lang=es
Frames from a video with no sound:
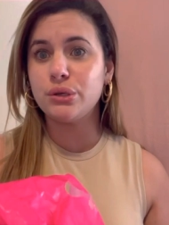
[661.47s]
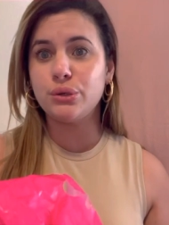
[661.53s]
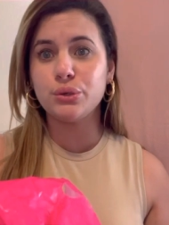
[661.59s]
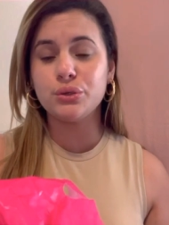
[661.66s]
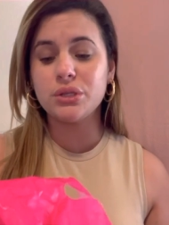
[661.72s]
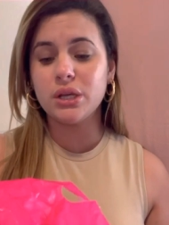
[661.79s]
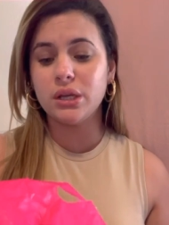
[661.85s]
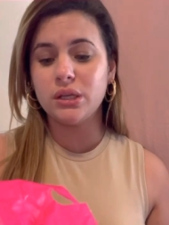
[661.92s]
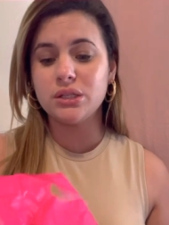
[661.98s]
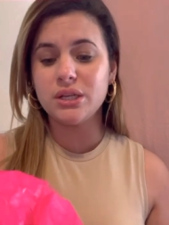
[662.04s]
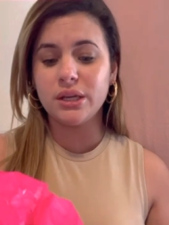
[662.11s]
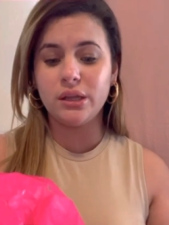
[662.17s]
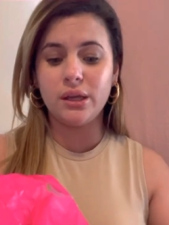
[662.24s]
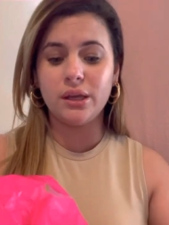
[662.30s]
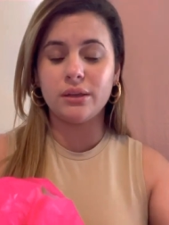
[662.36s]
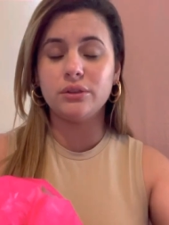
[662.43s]
no seguí
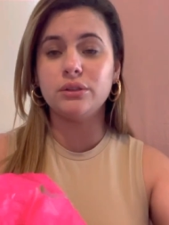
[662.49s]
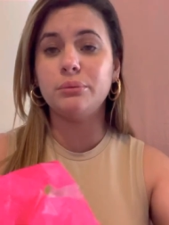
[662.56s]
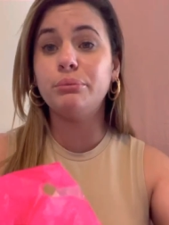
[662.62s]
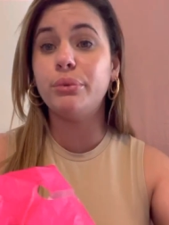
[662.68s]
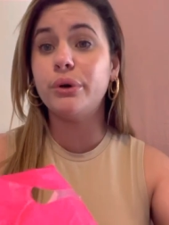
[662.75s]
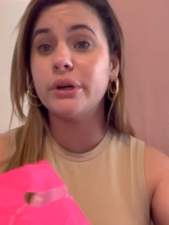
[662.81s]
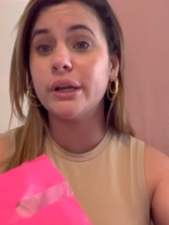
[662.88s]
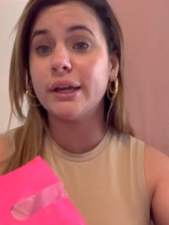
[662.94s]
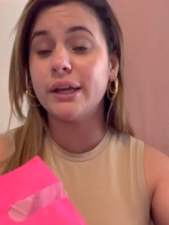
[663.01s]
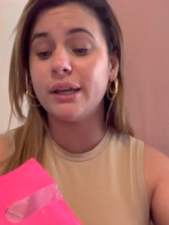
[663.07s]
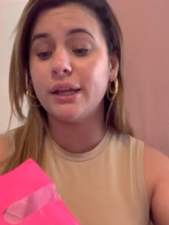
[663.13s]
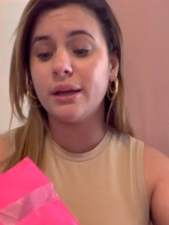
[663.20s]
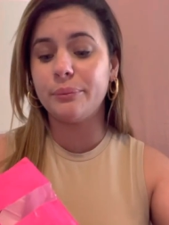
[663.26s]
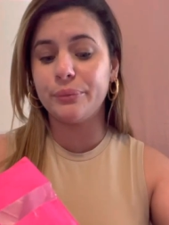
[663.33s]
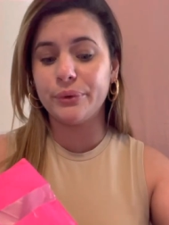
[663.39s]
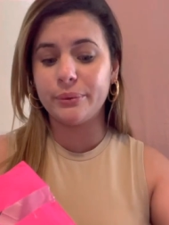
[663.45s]
chequeando porque
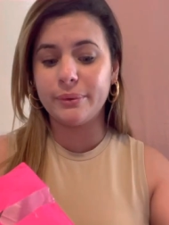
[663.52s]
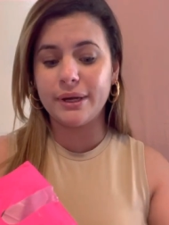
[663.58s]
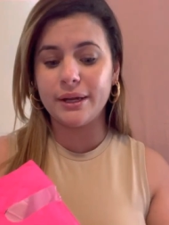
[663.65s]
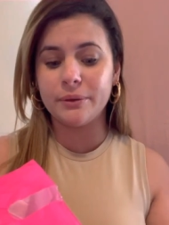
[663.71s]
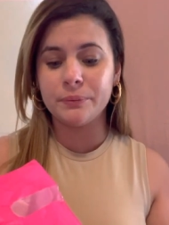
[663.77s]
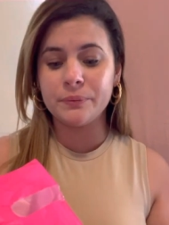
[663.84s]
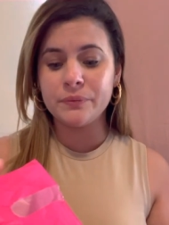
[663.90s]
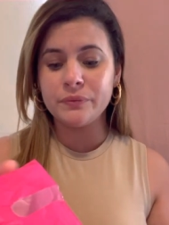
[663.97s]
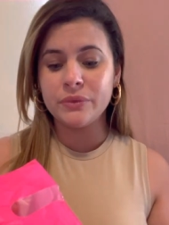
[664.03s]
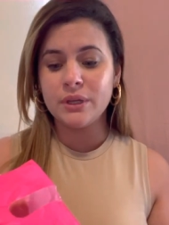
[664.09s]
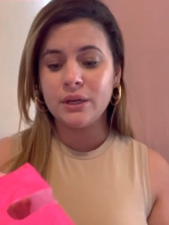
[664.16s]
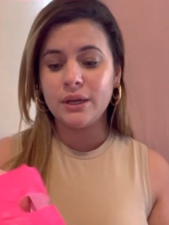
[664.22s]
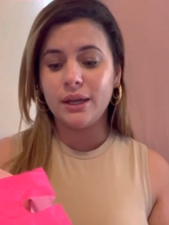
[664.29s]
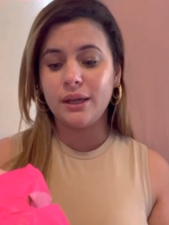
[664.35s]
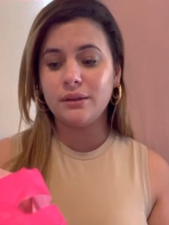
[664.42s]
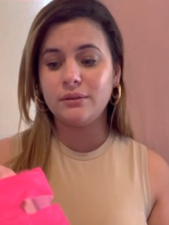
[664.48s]
quería probar
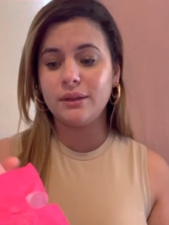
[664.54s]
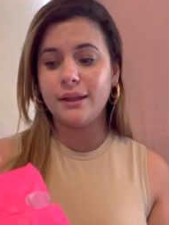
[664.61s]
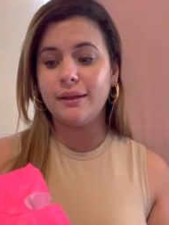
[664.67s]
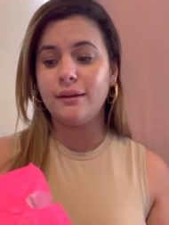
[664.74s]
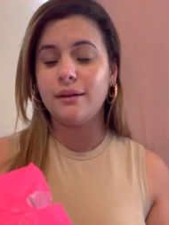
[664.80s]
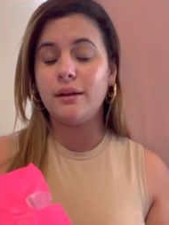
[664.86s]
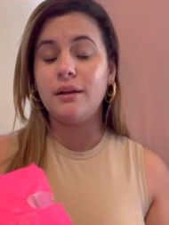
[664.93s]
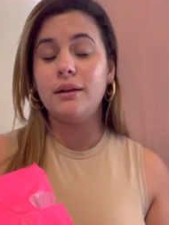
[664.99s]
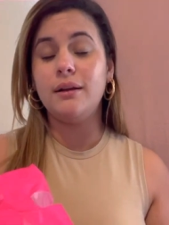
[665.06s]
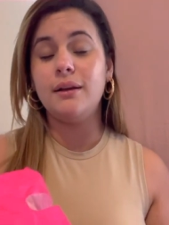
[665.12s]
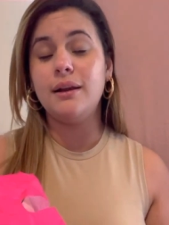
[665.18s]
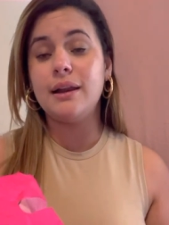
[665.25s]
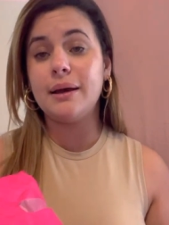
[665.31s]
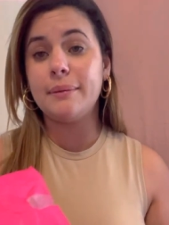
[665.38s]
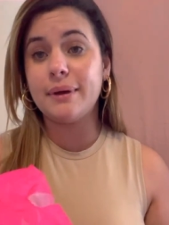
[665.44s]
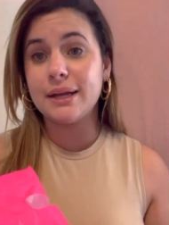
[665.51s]
este
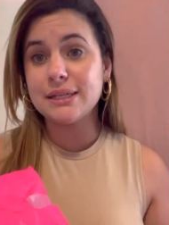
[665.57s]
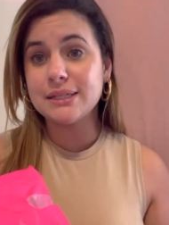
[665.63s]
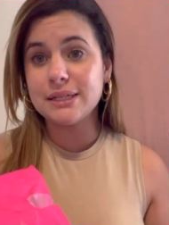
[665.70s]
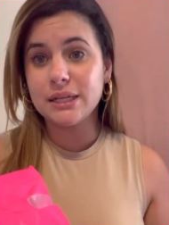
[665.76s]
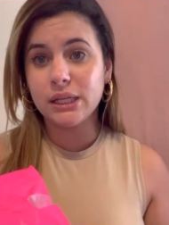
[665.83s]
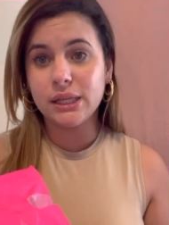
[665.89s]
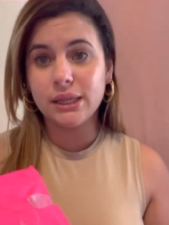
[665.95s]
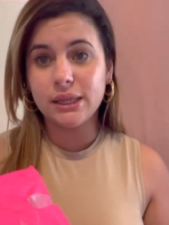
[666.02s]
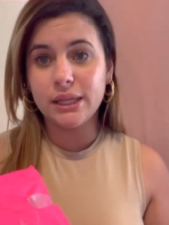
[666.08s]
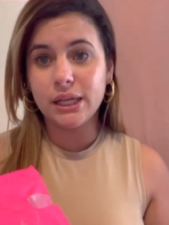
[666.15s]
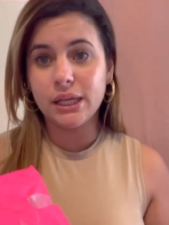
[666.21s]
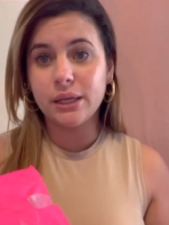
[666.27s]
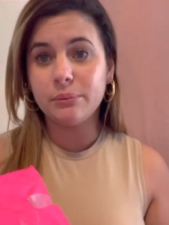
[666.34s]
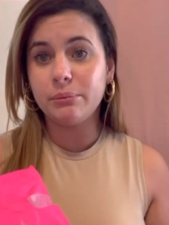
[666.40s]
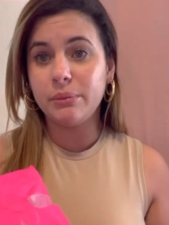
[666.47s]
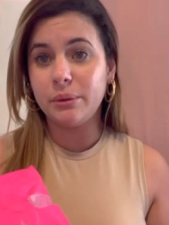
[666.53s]
la base
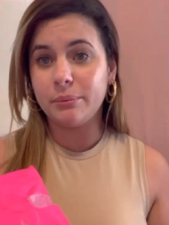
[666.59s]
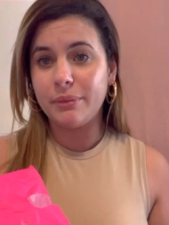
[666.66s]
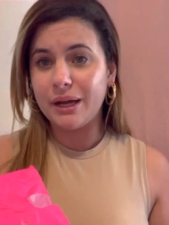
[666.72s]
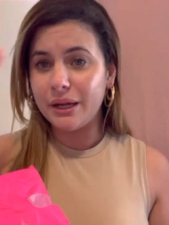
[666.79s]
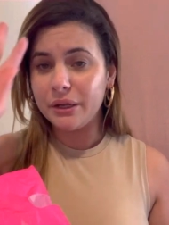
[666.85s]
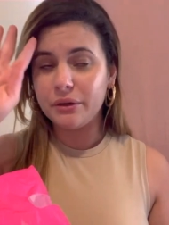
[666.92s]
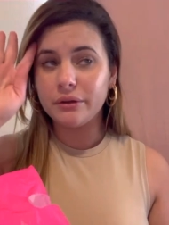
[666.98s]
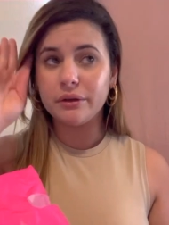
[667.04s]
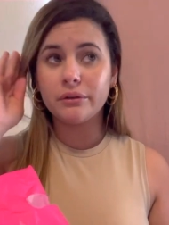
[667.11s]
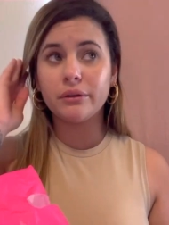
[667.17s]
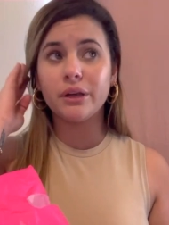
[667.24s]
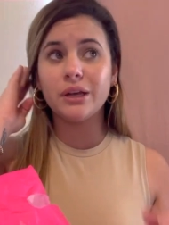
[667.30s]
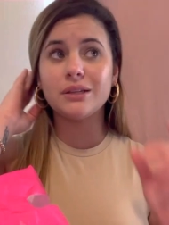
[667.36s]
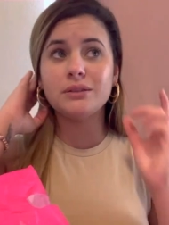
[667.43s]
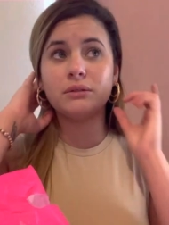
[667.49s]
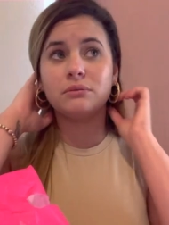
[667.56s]
de Bimario, creo que
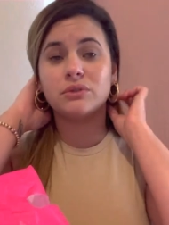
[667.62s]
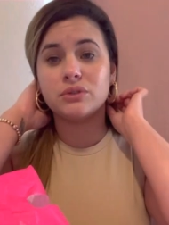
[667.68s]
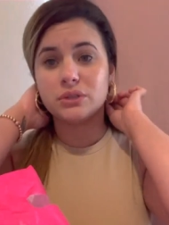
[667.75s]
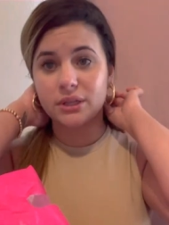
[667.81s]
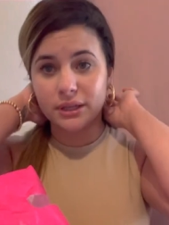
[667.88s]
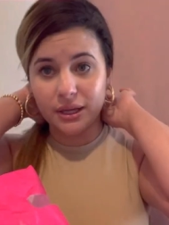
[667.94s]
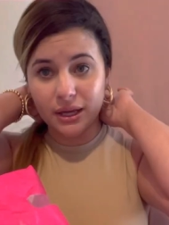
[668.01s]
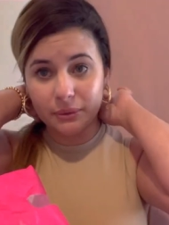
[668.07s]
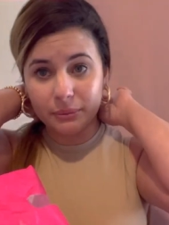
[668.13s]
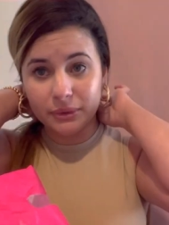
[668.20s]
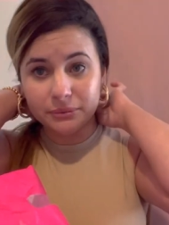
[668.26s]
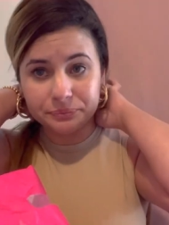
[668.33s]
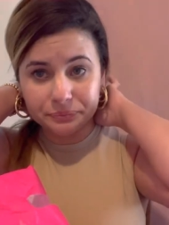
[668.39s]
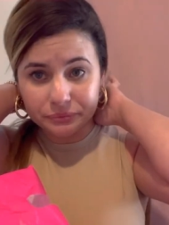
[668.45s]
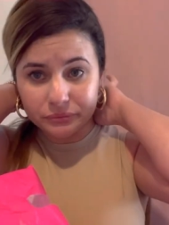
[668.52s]
es así como se llama.